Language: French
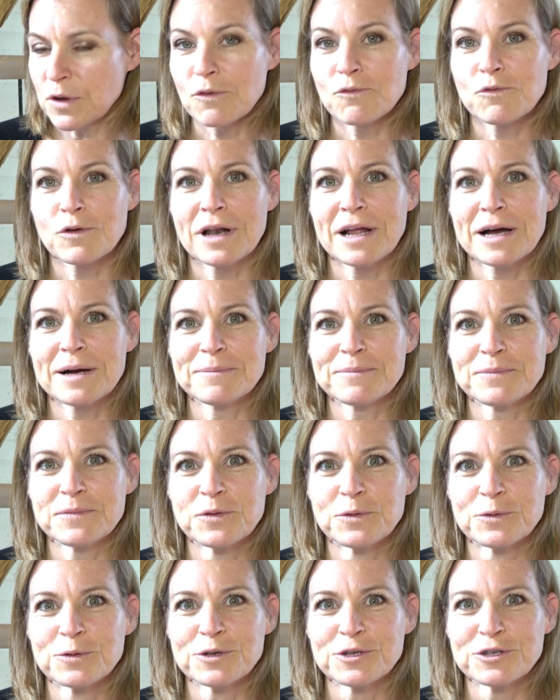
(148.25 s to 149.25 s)
voilà,
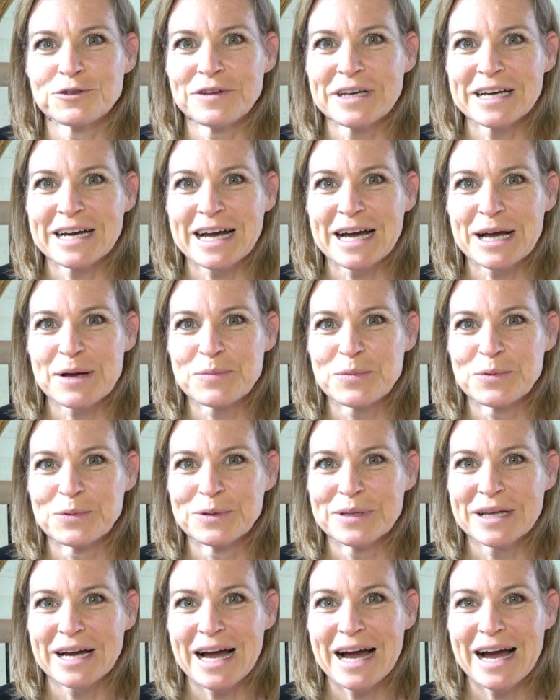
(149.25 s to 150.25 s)
donc je vais
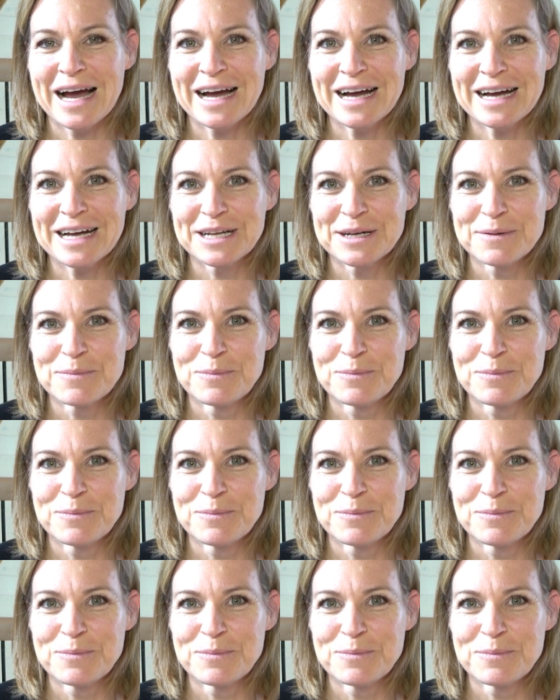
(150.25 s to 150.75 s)
répondre à